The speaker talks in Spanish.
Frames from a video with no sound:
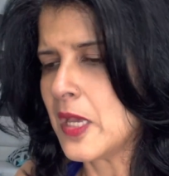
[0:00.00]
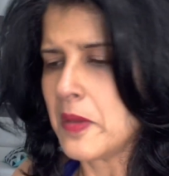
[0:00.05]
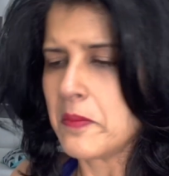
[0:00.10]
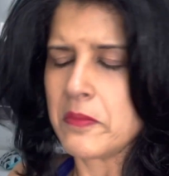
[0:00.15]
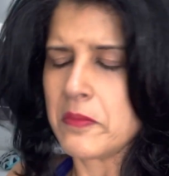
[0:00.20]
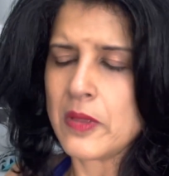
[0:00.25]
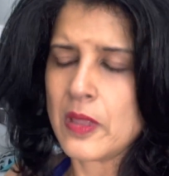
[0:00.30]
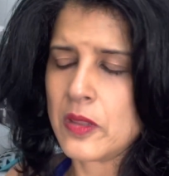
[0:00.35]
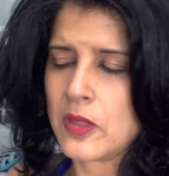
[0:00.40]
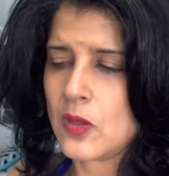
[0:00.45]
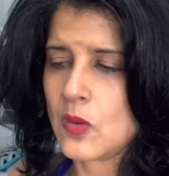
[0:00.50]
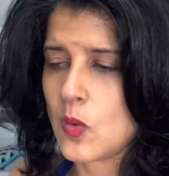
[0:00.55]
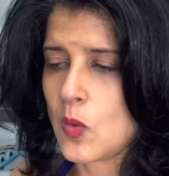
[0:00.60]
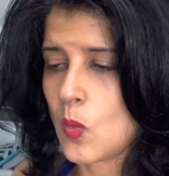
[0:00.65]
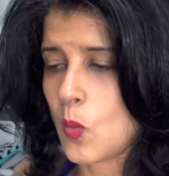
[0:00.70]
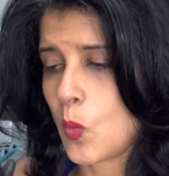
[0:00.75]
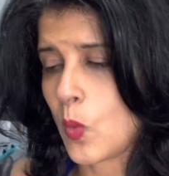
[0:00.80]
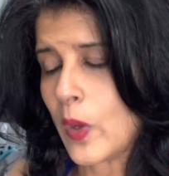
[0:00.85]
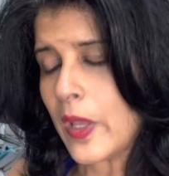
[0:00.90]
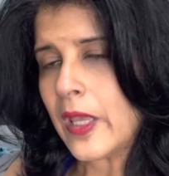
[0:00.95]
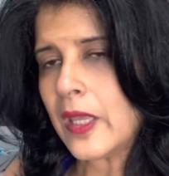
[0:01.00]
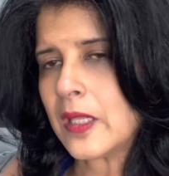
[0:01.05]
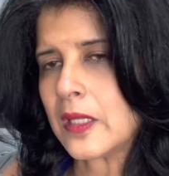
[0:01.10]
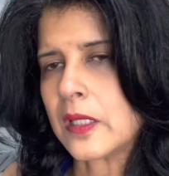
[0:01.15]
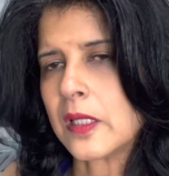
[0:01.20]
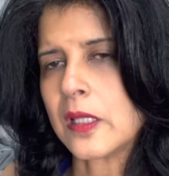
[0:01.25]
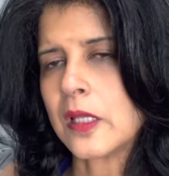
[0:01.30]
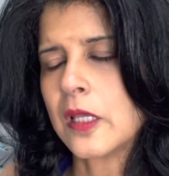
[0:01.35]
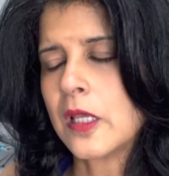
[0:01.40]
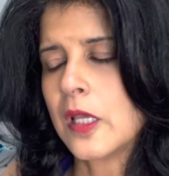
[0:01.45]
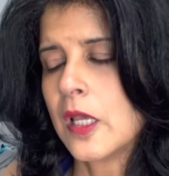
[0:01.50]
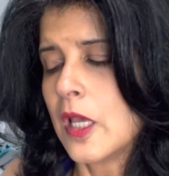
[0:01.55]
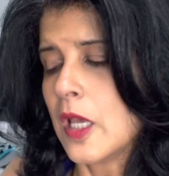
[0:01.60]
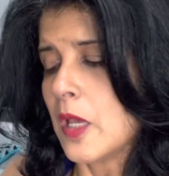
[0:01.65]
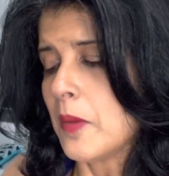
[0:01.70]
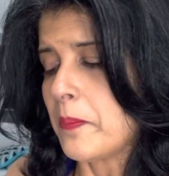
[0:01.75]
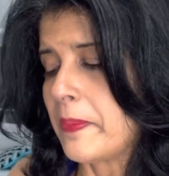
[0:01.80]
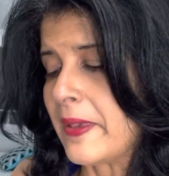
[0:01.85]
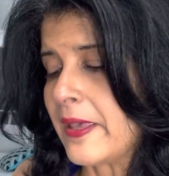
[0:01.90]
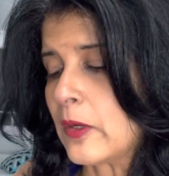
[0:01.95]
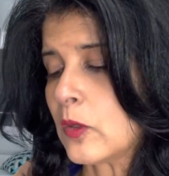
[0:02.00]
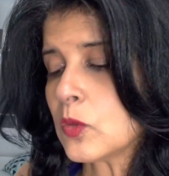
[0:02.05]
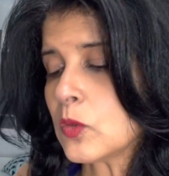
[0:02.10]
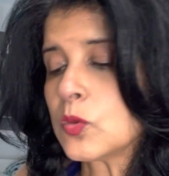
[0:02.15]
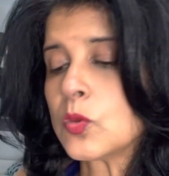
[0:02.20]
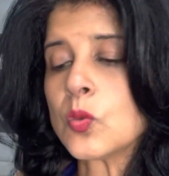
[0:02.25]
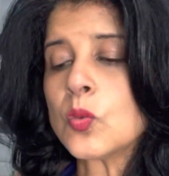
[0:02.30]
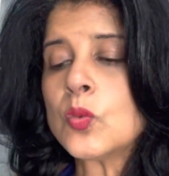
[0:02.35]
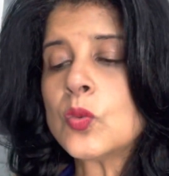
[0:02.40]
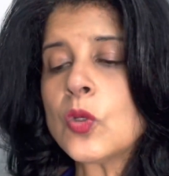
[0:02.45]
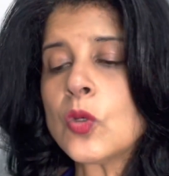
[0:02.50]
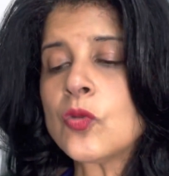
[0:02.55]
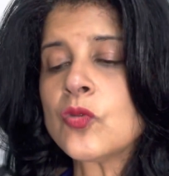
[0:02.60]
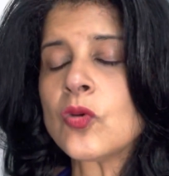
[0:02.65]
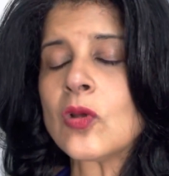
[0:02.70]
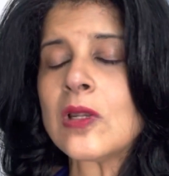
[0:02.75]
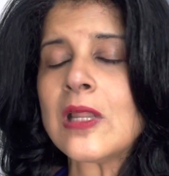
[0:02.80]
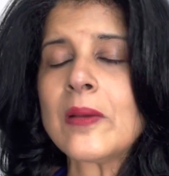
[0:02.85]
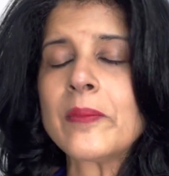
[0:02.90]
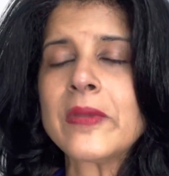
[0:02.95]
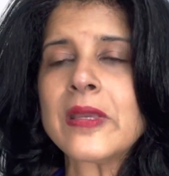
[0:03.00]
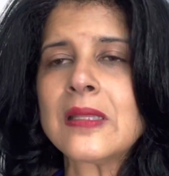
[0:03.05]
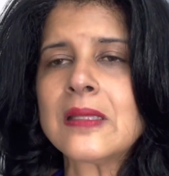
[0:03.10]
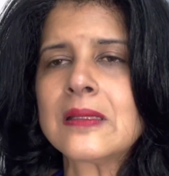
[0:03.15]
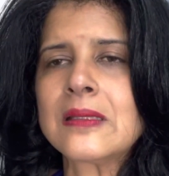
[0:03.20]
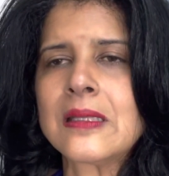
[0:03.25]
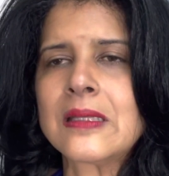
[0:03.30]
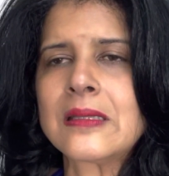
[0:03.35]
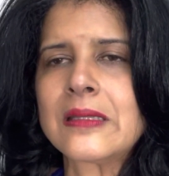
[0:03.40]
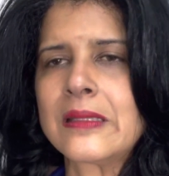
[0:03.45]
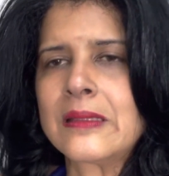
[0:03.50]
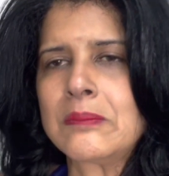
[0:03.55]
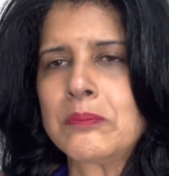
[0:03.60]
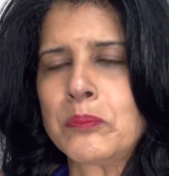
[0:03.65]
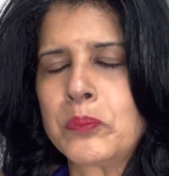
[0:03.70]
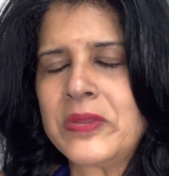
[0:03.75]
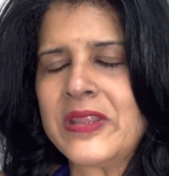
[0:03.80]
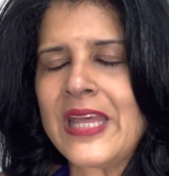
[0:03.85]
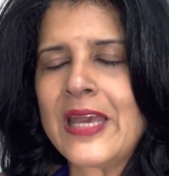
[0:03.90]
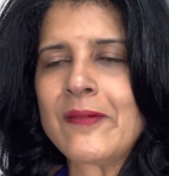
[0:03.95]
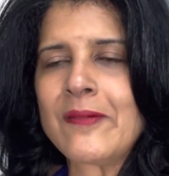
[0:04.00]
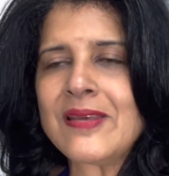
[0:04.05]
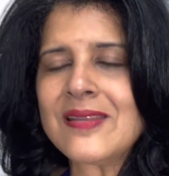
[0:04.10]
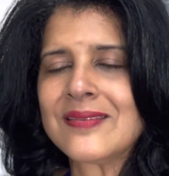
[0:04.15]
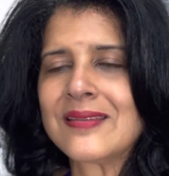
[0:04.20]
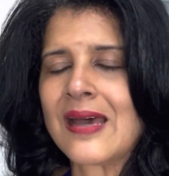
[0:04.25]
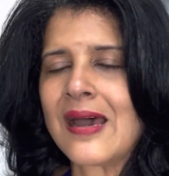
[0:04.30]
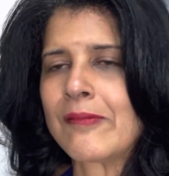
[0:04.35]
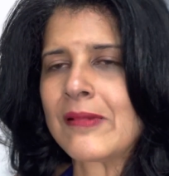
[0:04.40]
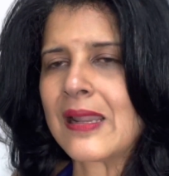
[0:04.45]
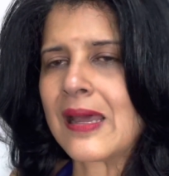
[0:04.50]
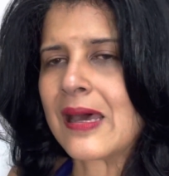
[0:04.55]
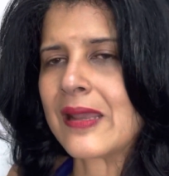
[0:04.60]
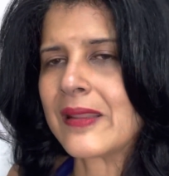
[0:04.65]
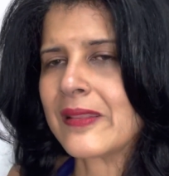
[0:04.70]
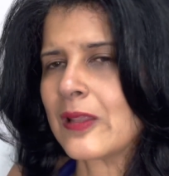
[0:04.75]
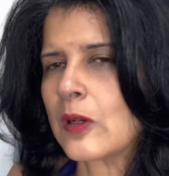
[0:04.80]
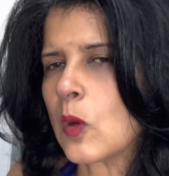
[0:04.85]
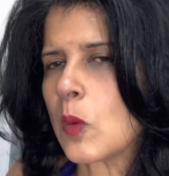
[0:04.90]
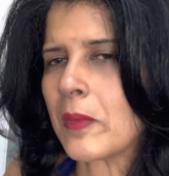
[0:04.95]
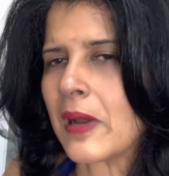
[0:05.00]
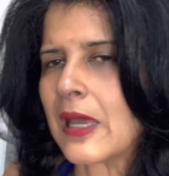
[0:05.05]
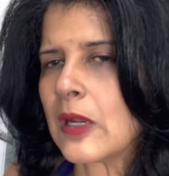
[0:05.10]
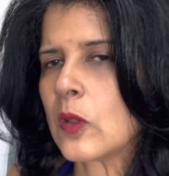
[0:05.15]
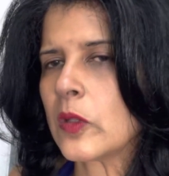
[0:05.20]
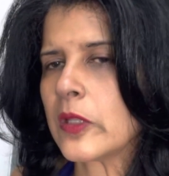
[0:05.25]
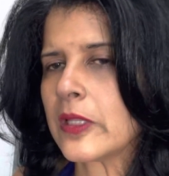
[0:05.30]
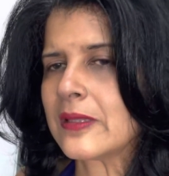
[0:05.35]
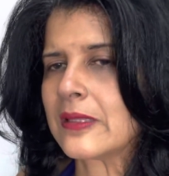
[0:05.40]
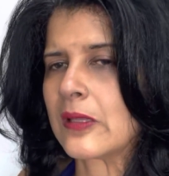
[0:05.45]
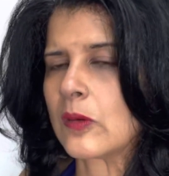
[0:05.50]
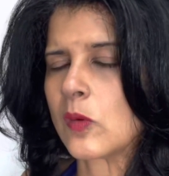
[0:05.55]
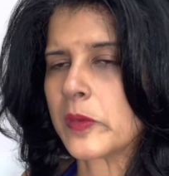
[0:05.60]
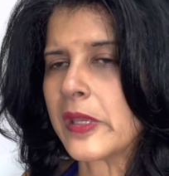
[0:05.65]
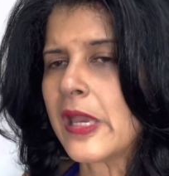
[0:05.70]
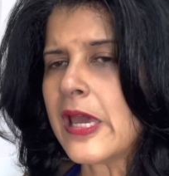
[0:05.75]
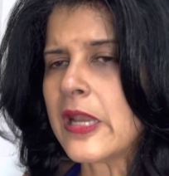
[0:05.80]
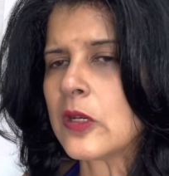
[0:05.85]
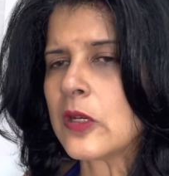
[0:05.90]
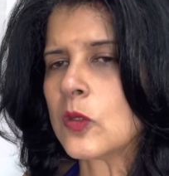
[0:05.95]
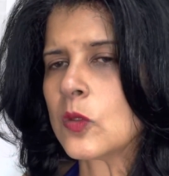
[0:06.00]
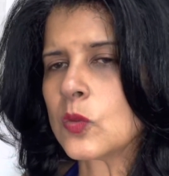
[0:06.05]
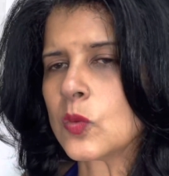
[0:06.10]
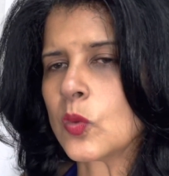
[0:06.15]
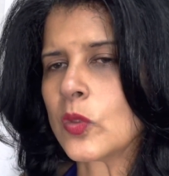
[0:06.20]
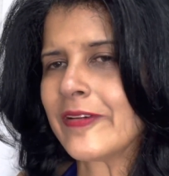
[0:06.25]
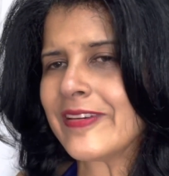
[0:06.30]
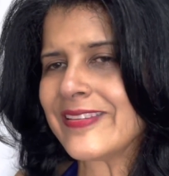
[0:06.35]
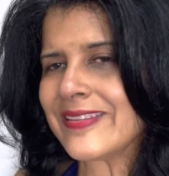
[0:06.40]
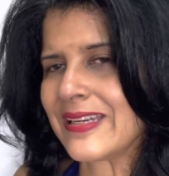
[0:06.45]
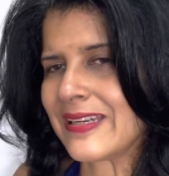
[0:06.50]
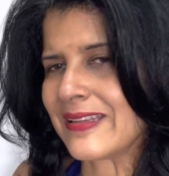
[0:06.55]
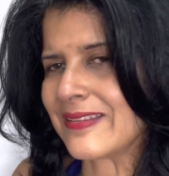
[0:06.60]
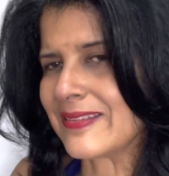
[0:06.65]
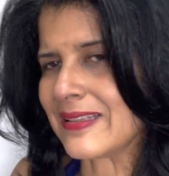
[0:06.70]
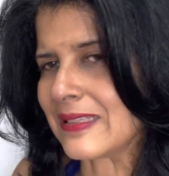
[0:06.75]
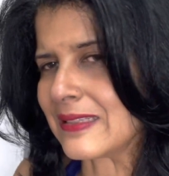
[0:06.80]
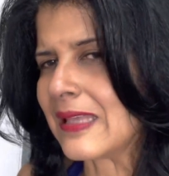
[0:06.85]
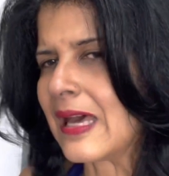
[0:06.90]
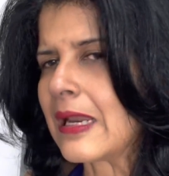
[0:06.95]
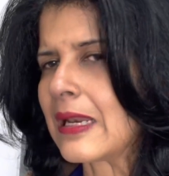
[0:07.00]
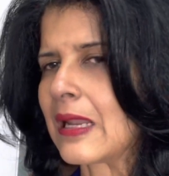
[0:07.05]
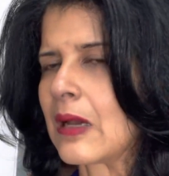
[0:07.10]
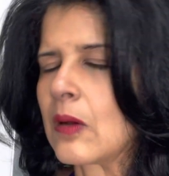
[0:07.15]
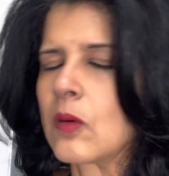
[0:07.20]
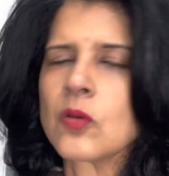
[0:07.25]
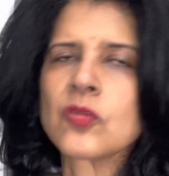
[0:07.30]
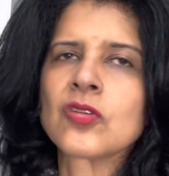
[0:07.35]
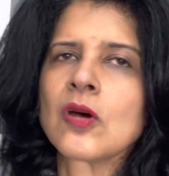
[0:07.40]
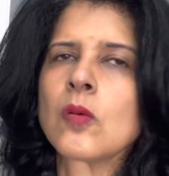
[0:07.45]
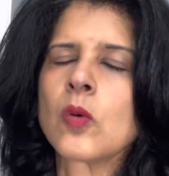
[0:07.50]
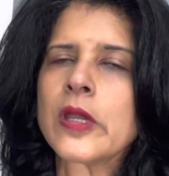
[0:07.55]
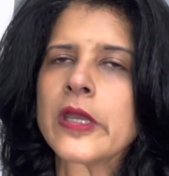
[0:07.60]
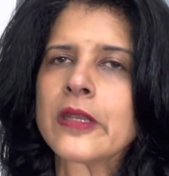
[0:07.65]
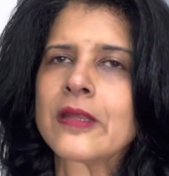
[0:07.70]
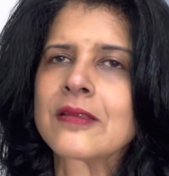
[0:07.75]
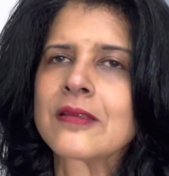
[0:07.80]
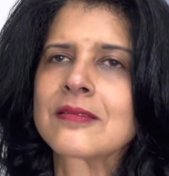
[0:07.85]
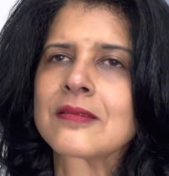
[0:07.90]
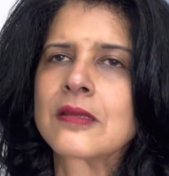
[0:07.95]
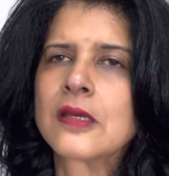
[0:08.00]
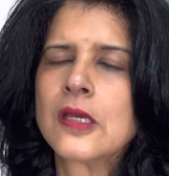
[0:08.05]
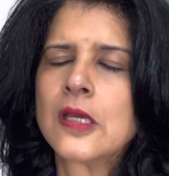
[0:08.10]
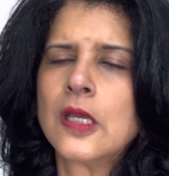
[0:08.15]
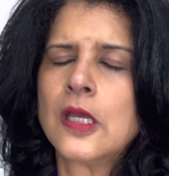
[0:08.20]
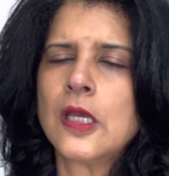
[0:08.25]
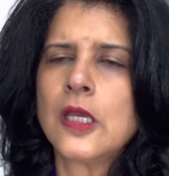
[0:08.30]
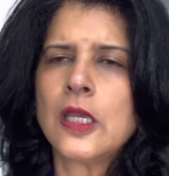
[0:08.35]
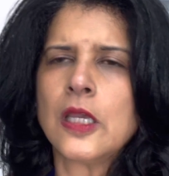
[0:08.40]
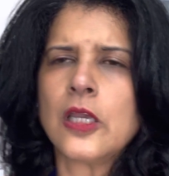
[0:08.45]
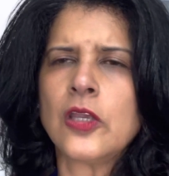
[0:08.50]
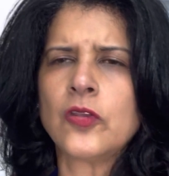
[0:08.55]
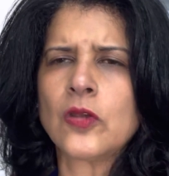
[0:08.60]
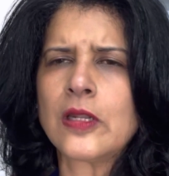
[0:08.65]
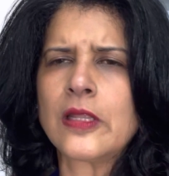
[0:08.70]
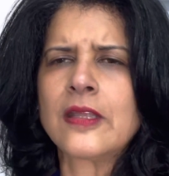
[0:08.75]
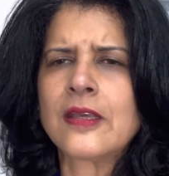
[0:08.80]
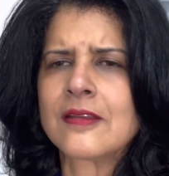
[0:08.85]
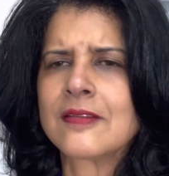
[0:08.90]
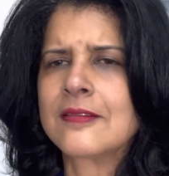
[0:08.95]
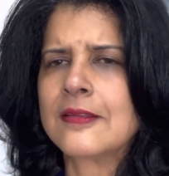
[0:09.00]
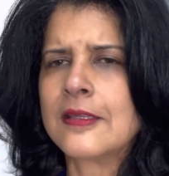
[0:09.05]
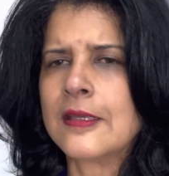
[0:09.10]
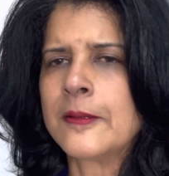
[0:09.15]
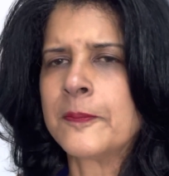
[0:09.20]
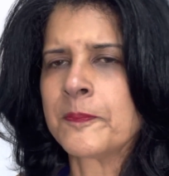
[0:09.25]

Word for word: Me dijo, Wendy, pero tú no solamente debes hablar de lo malo de este gobierno, tú debes resaltar las cosas buenas. Y yo le dije, sí,